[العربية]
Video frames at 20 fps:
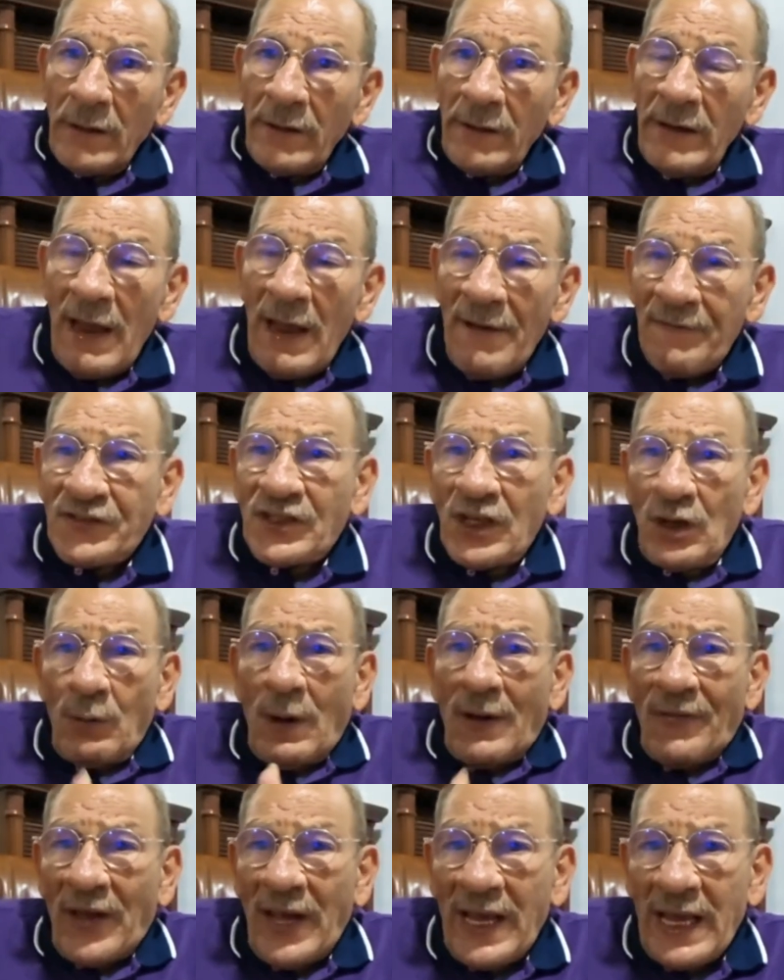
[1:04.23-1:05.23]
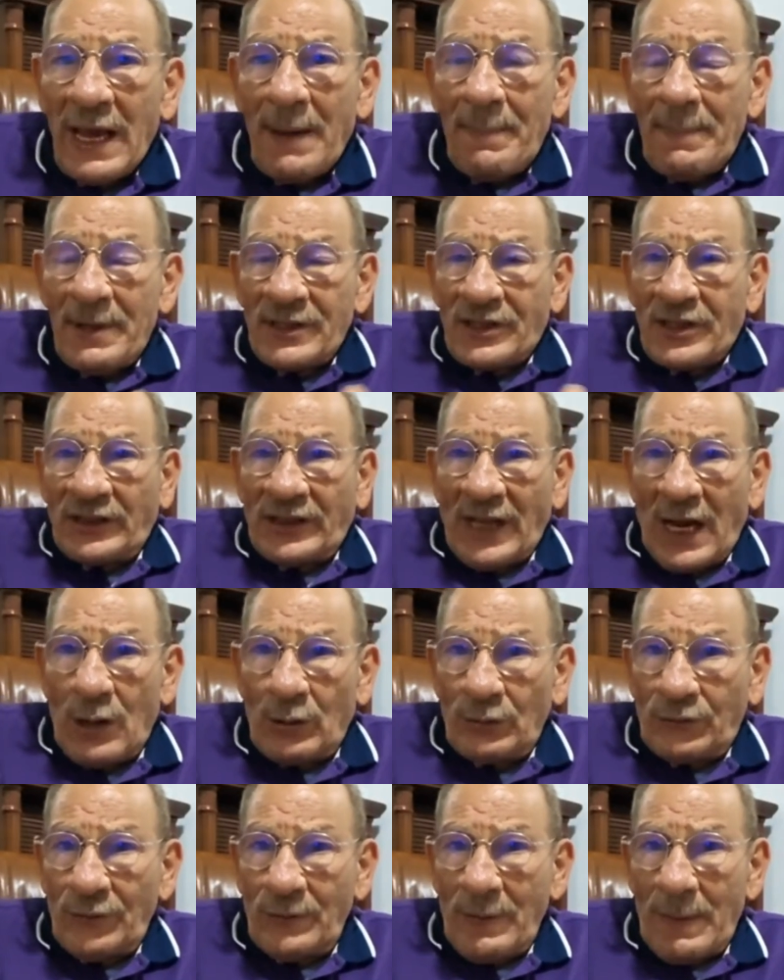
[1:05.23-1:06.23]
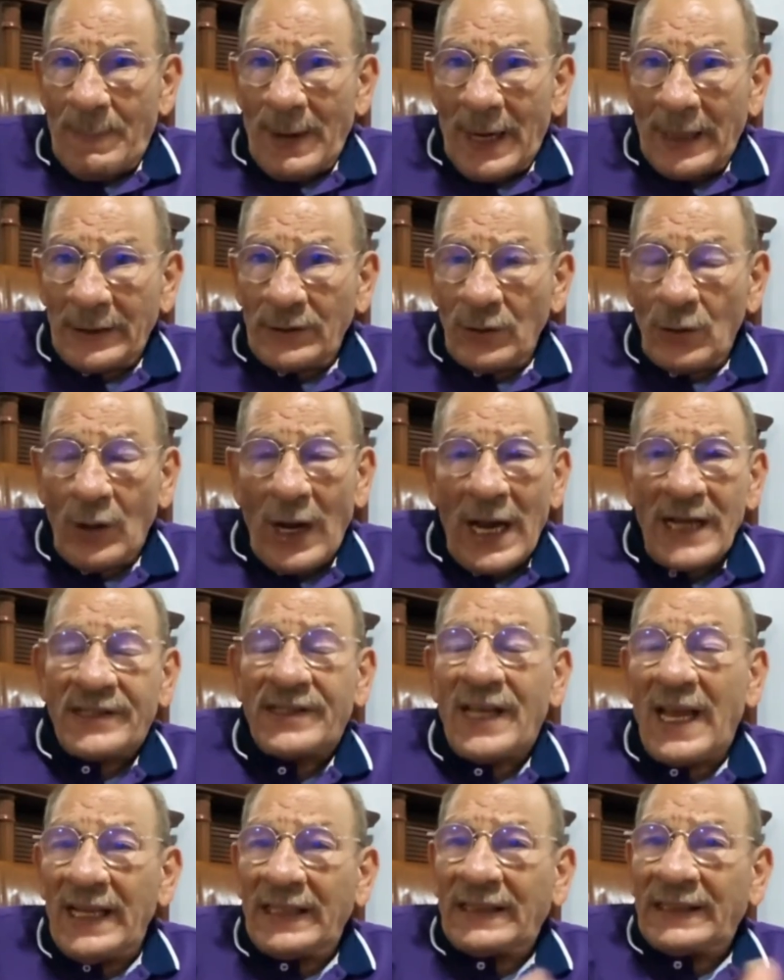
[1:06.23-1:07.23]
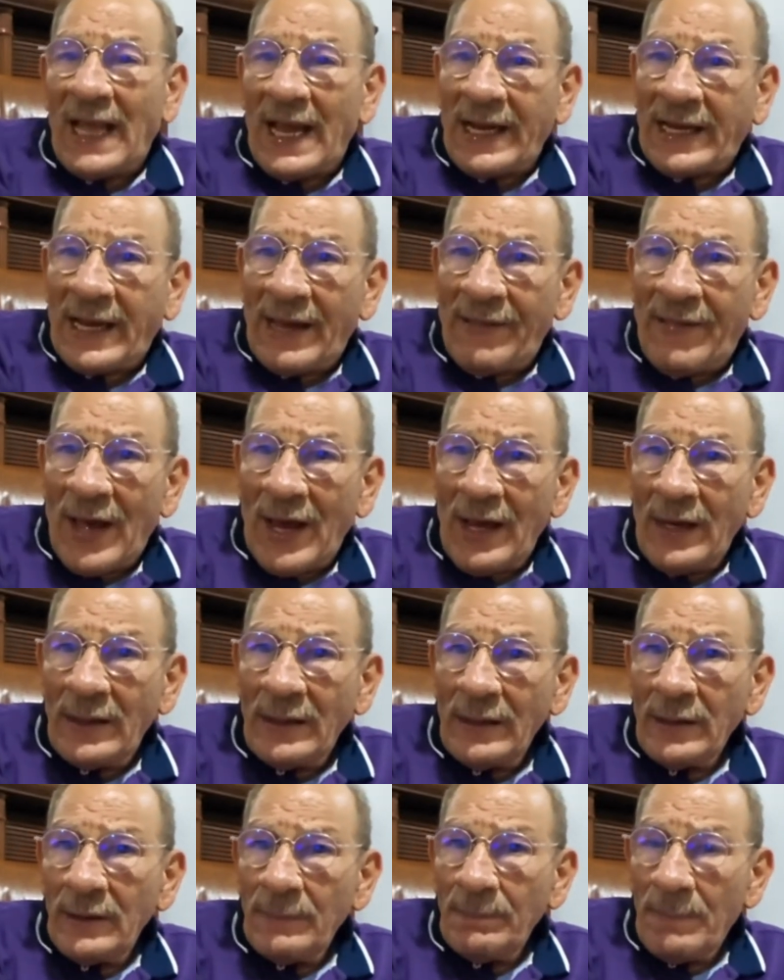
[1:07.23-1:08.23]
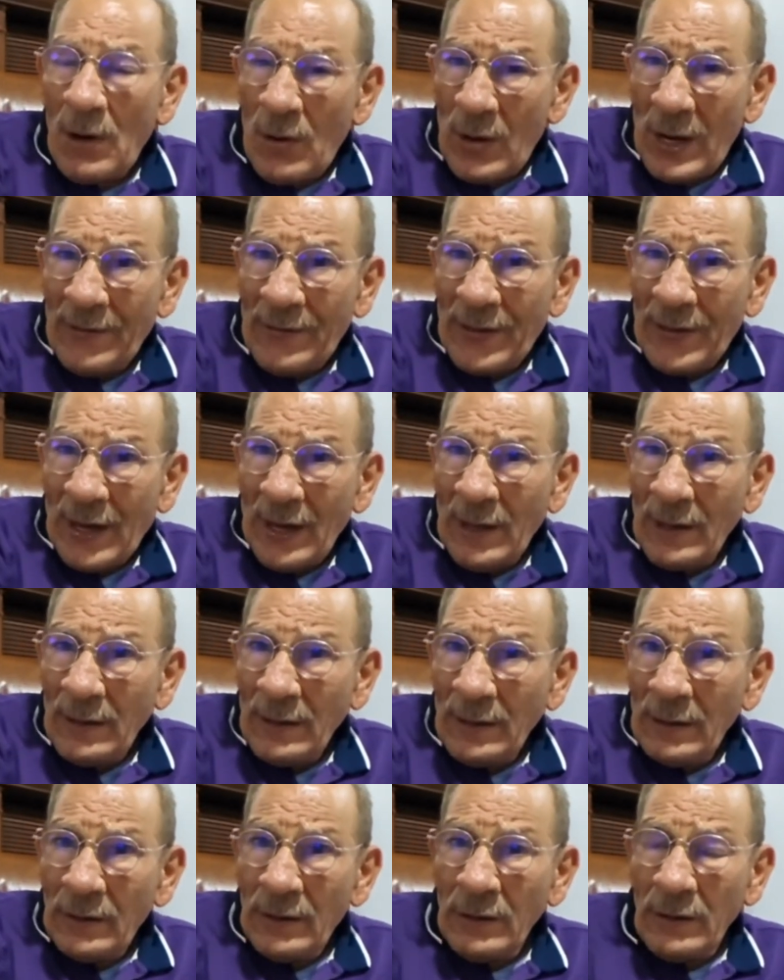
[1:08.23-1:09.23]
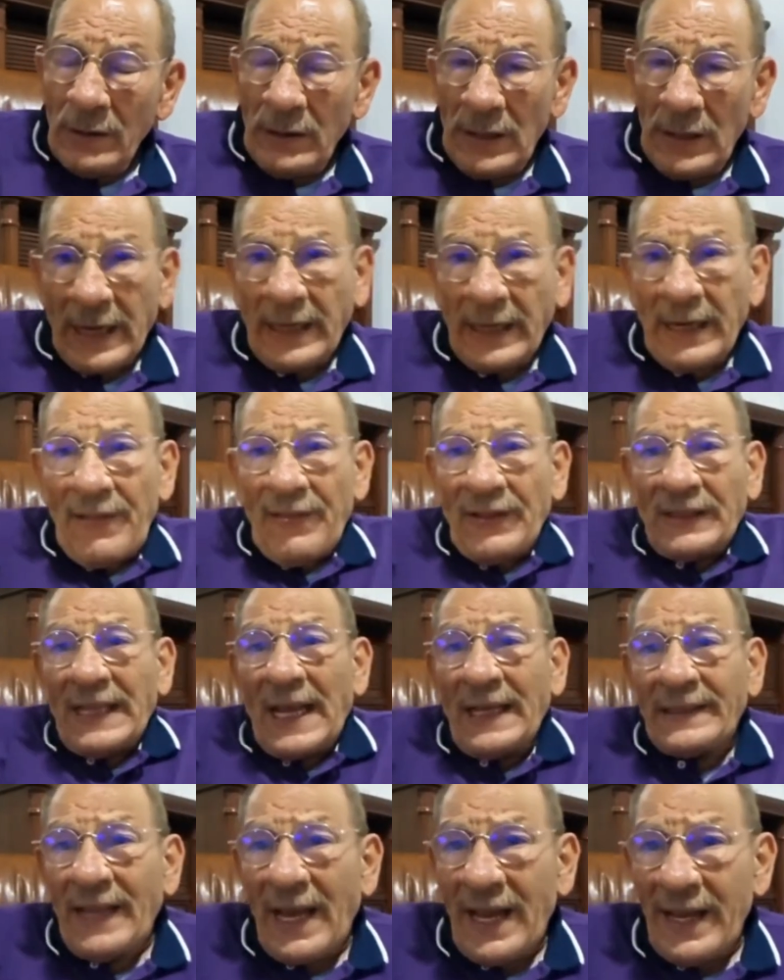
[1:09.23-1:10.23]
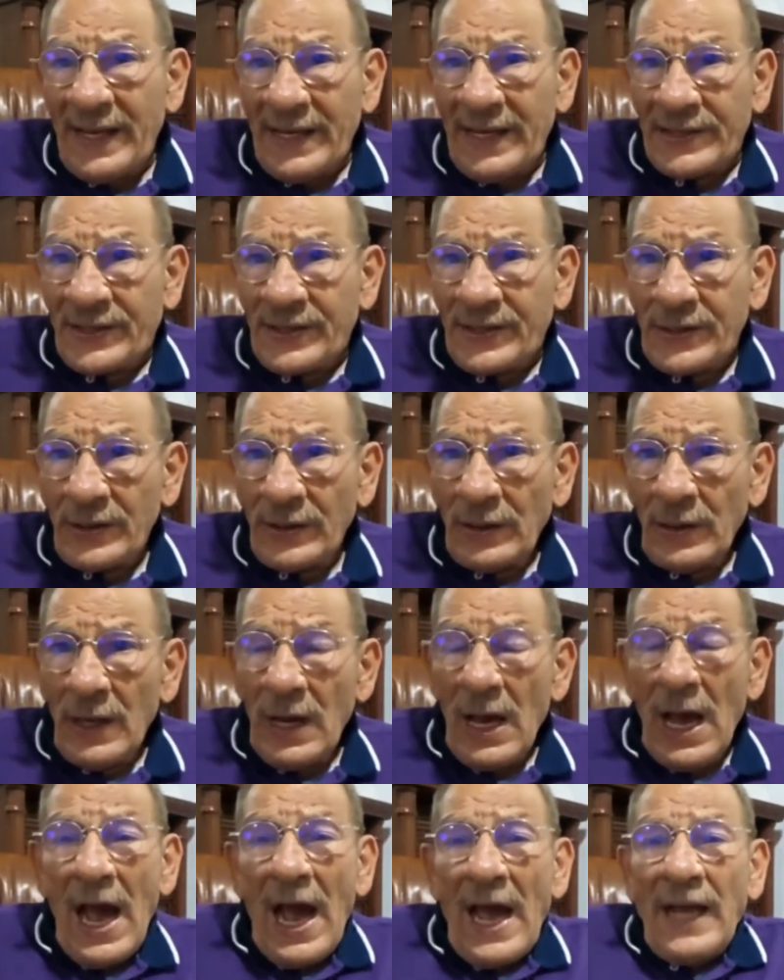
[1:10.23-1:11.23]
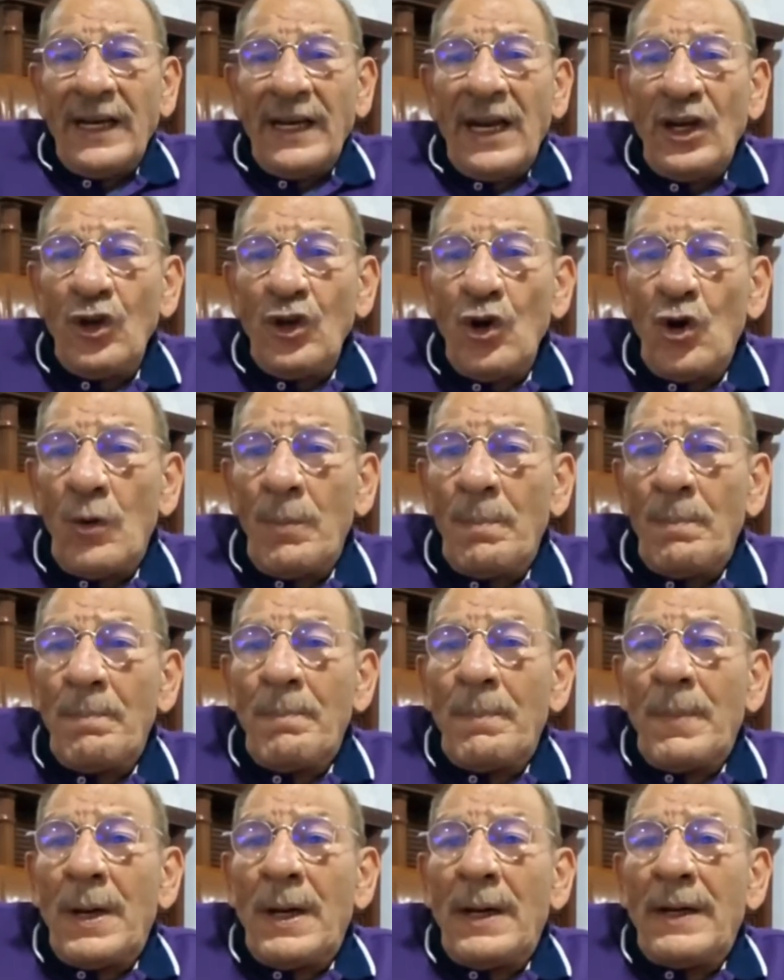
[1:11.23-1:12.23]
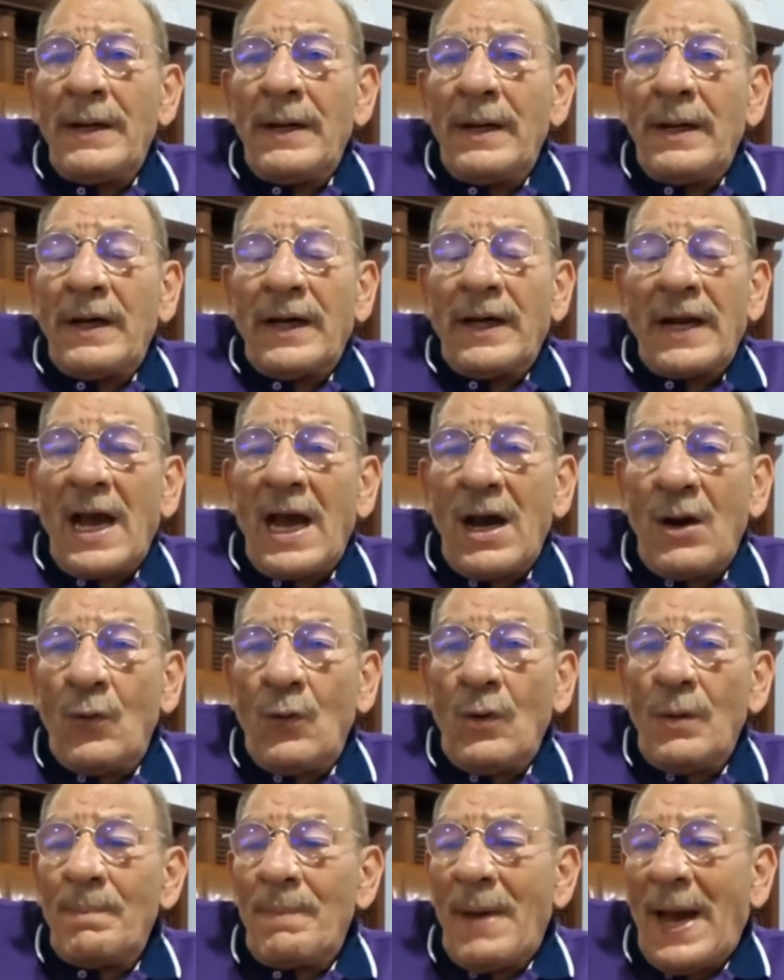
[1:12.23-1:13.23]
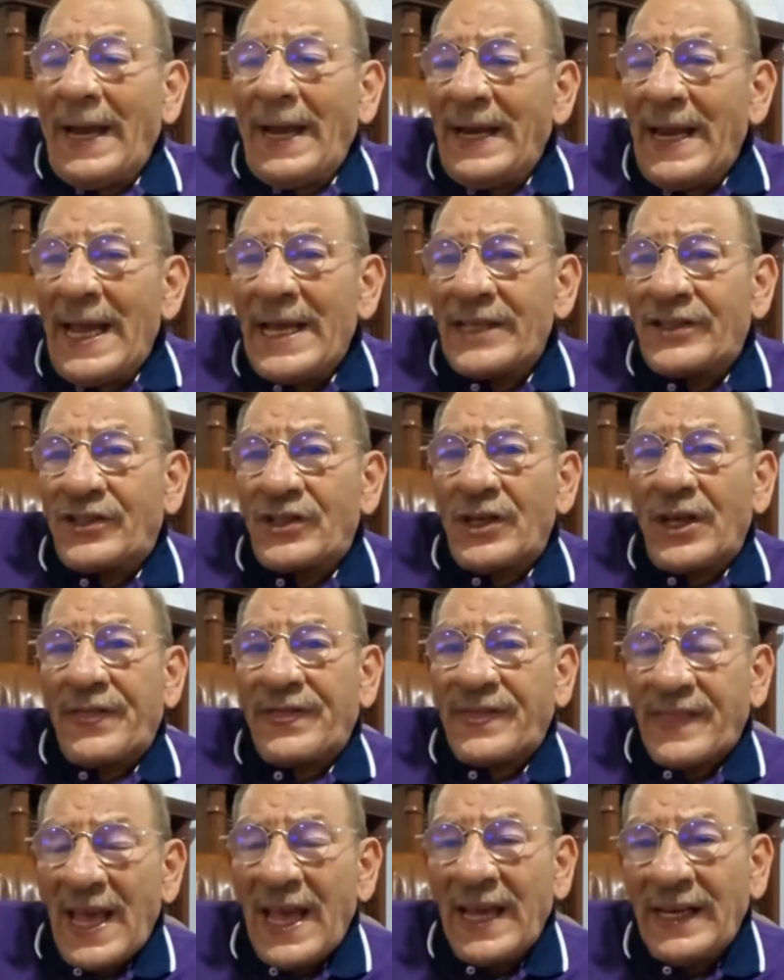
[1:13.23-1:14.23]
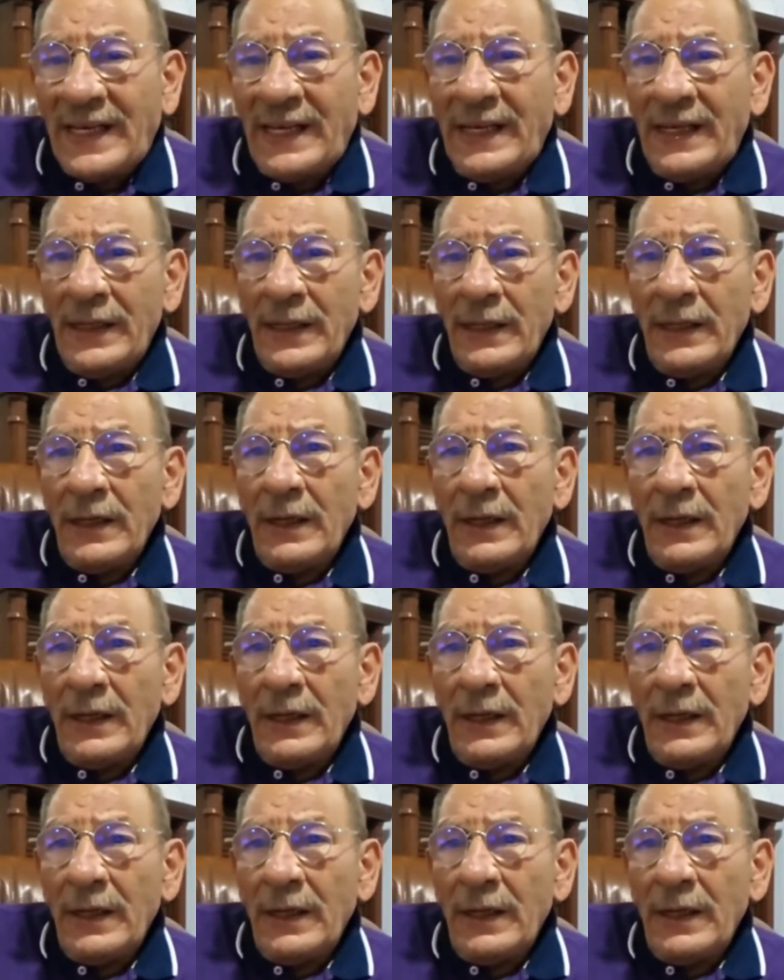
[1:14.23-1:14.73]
نفس الوضعيه مش تتعاود فيما بعد قيس سعيد طلع كذا هو هذا لكن هذا طلع تعيس احنا اليوم راهو ما احناش الثاني